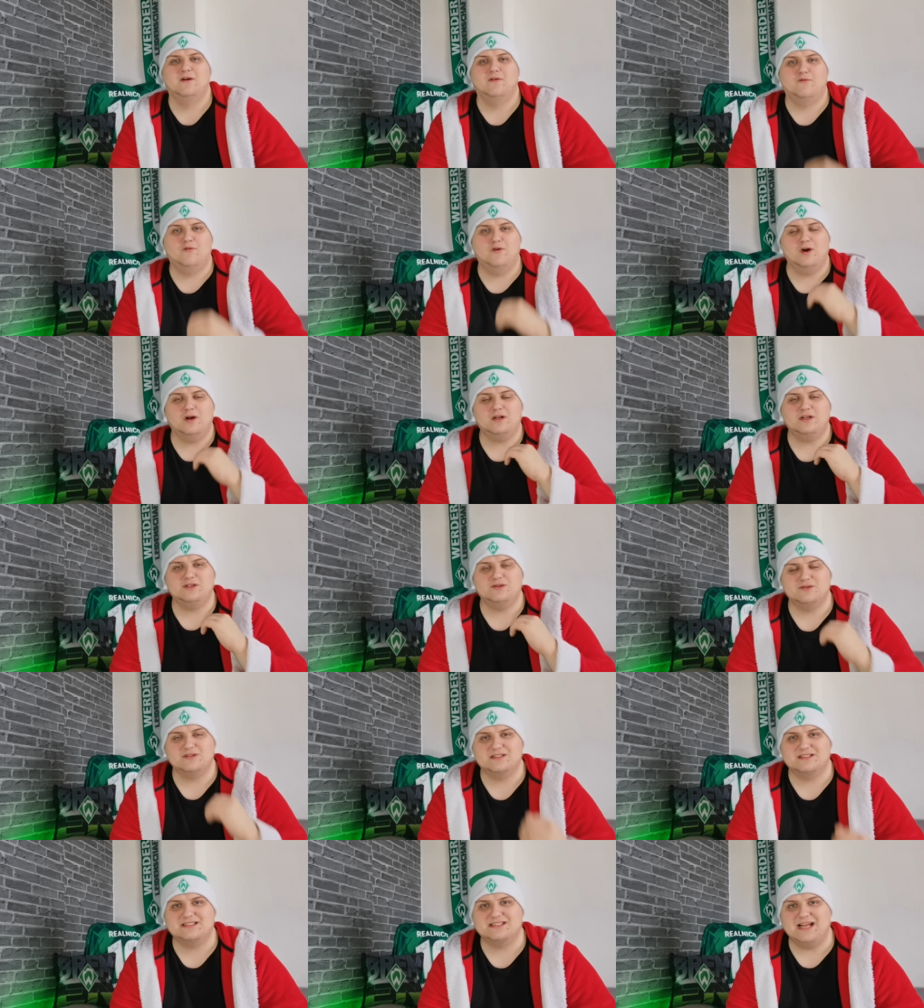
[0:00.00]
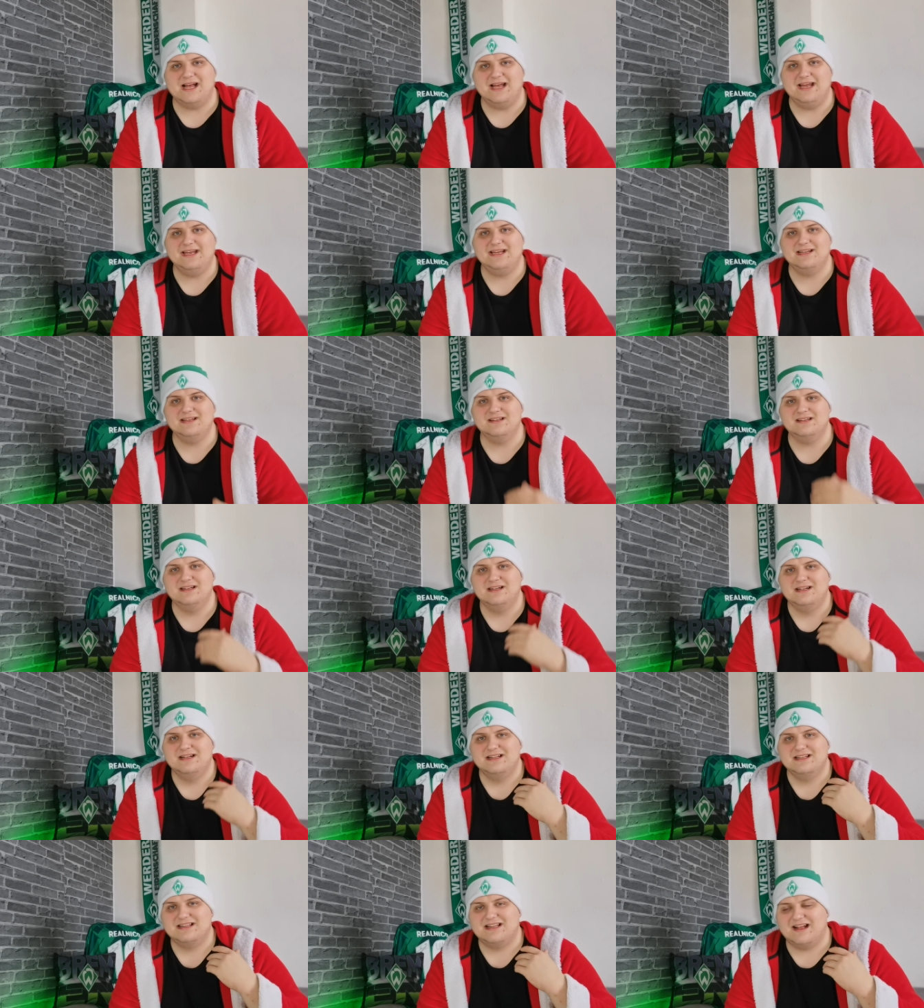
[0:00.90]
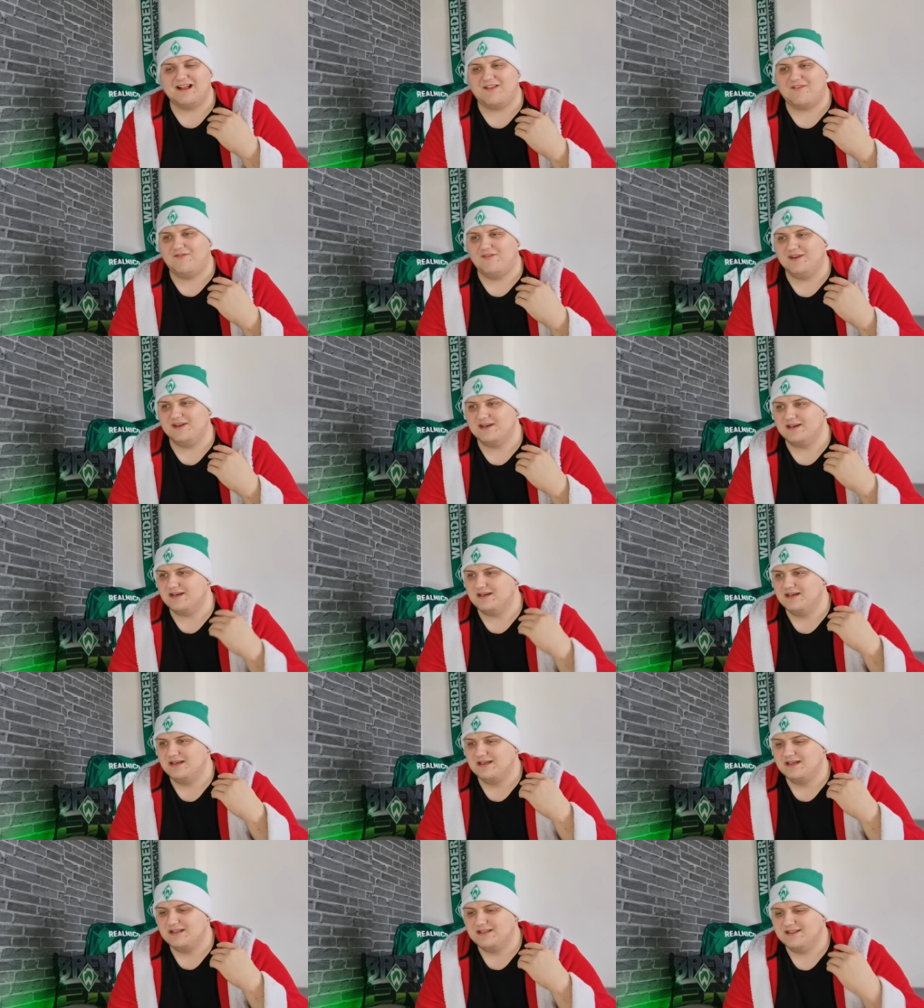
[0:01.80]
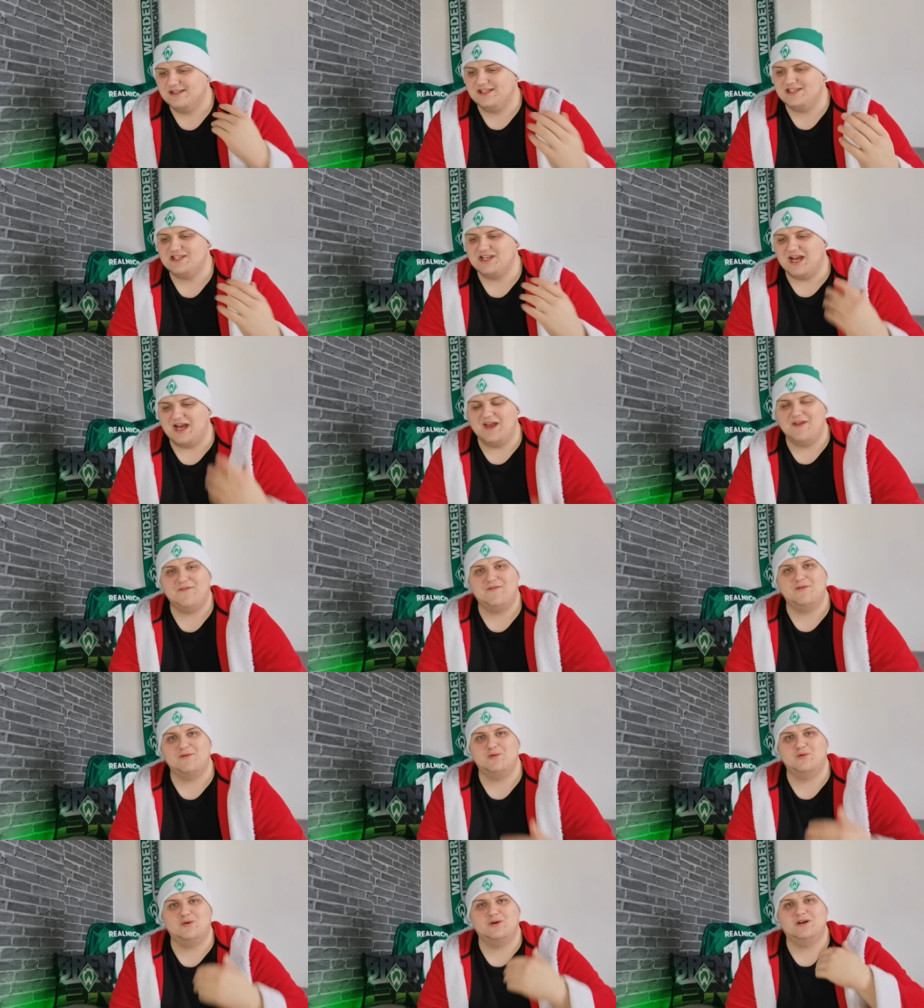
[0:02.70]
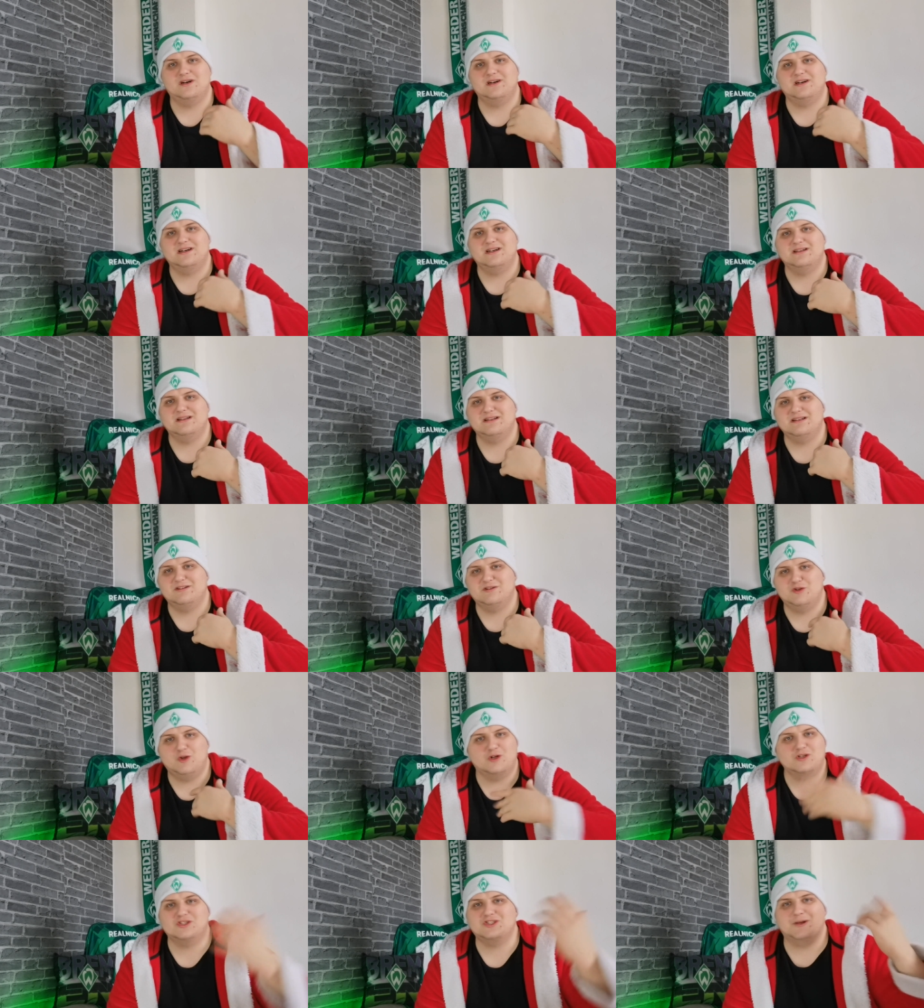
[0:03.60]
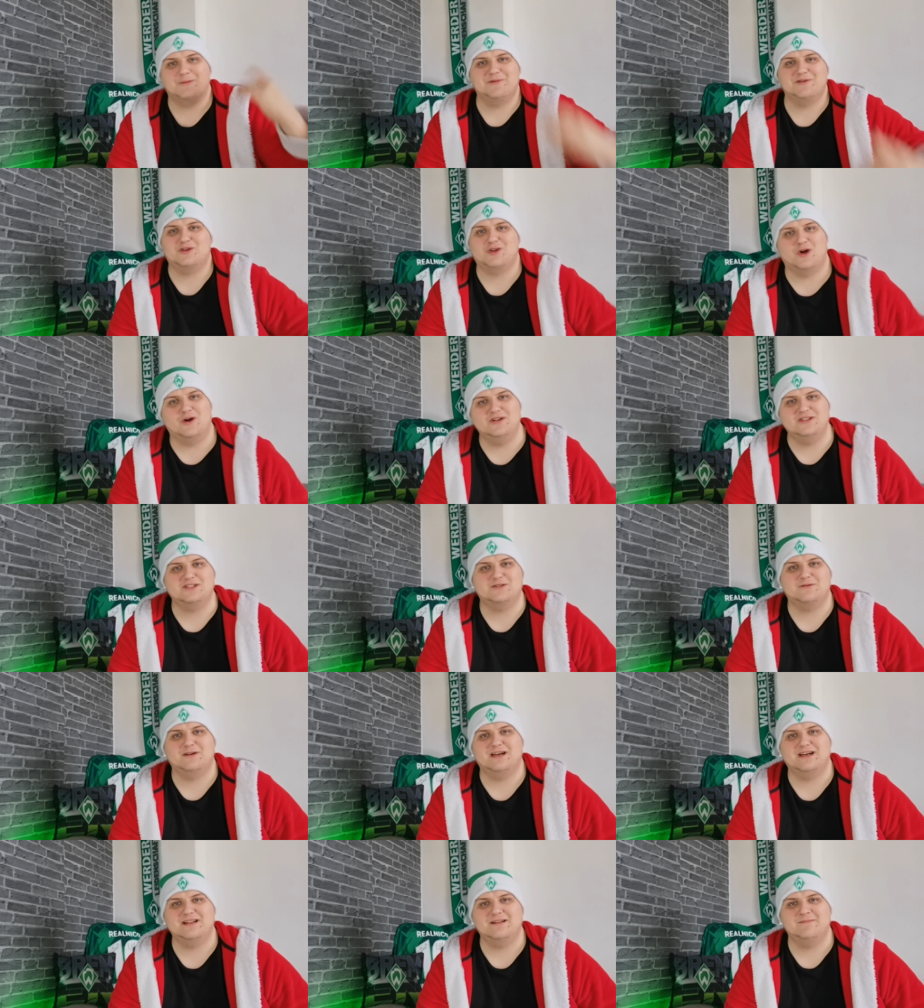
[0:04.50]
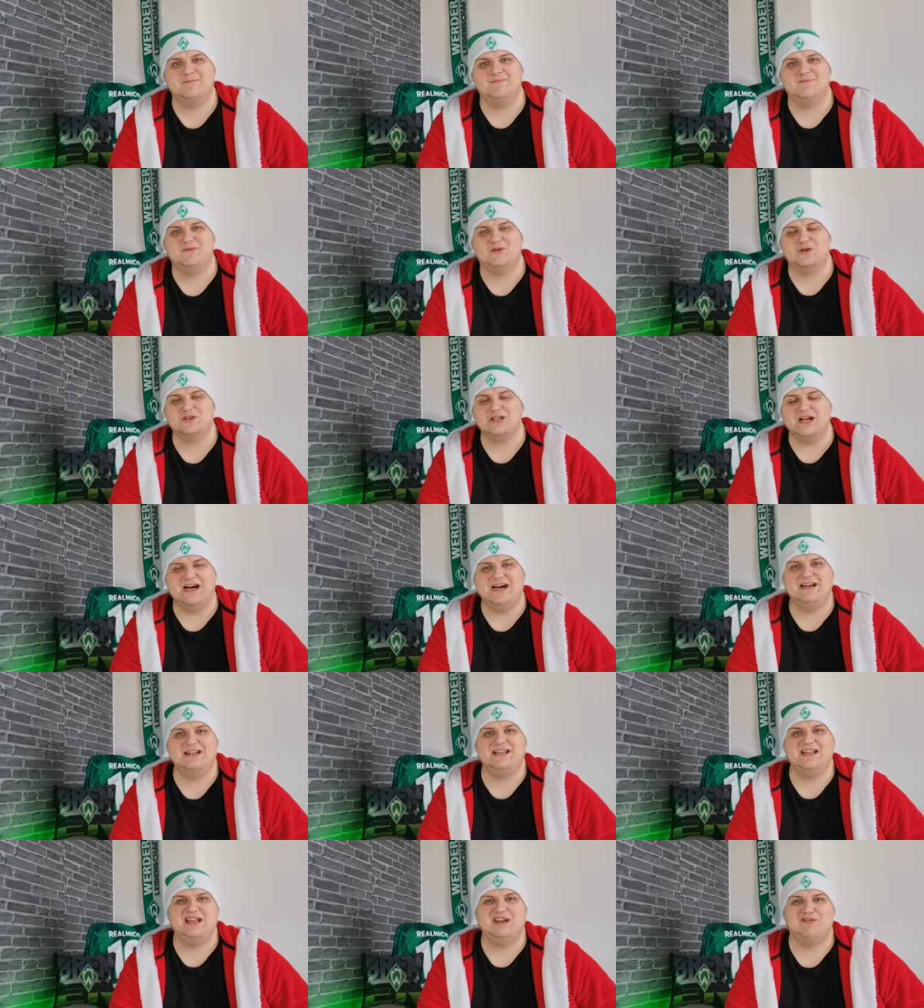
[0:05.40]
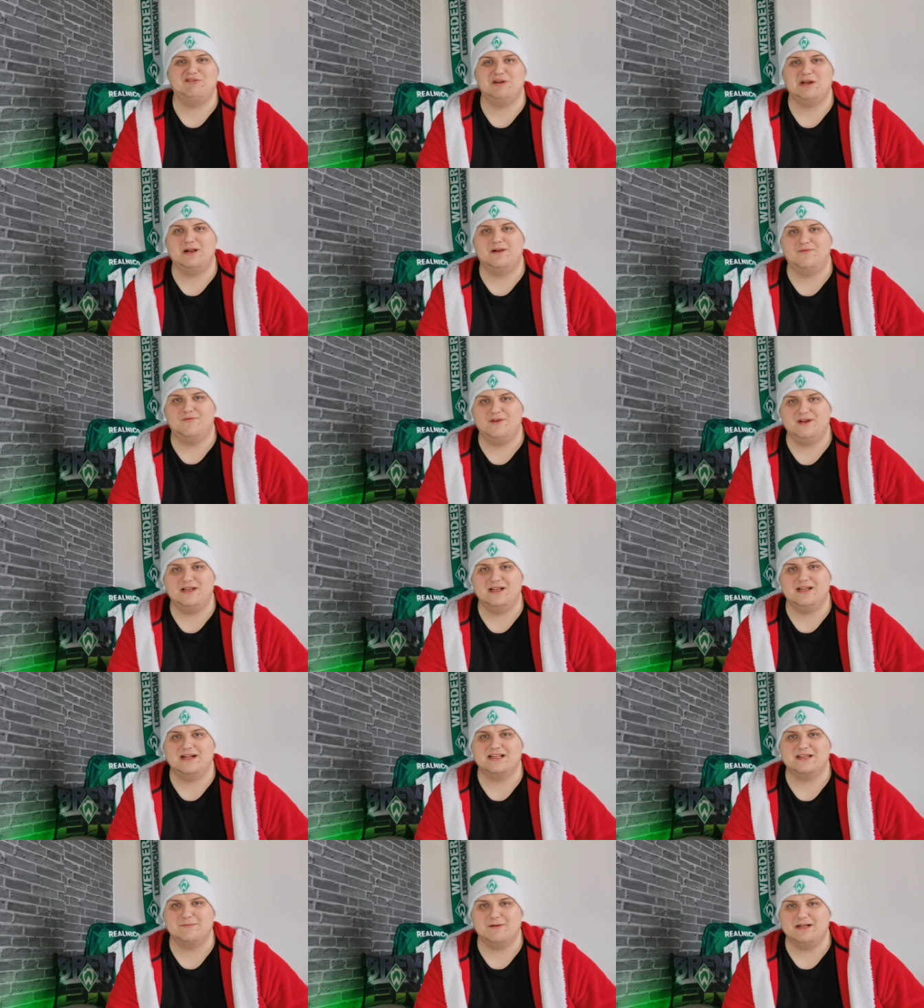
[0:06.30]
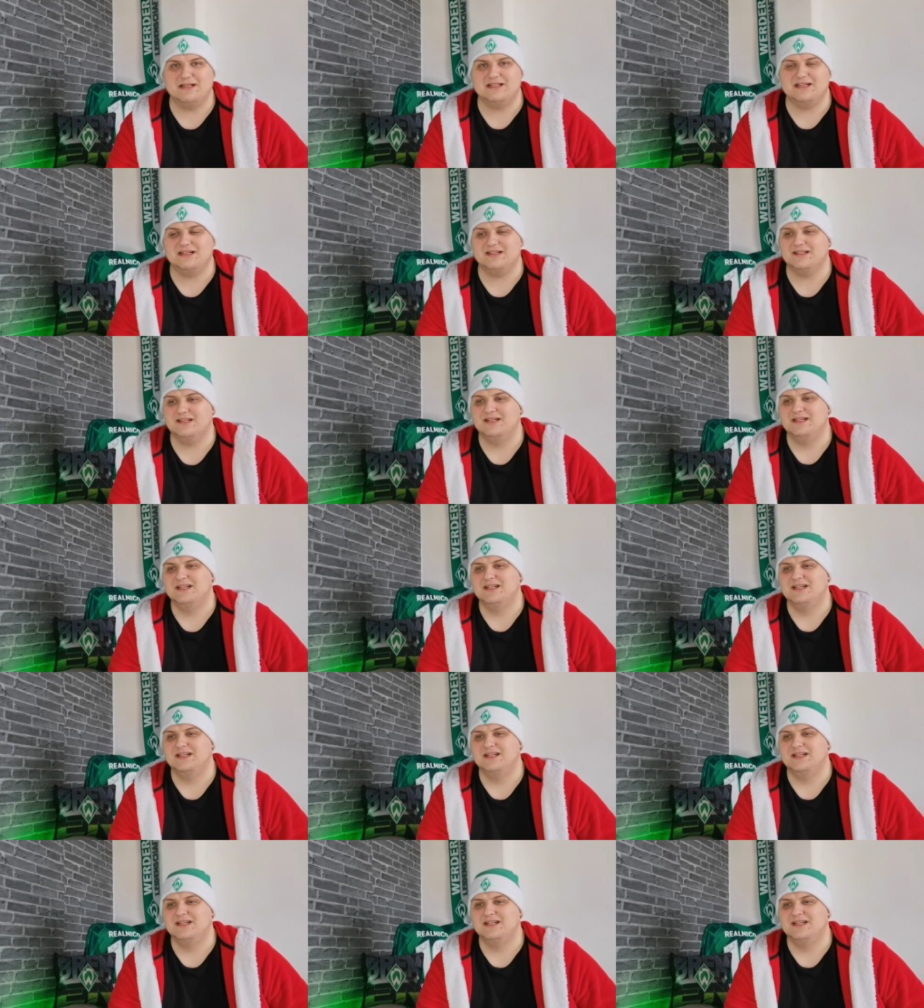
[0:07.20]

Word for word: Wirklich uns zeigen, dass wir nicht einfach nur nonstop enttäuscht werden durch eine Idee einen Fehler nach dem anderen,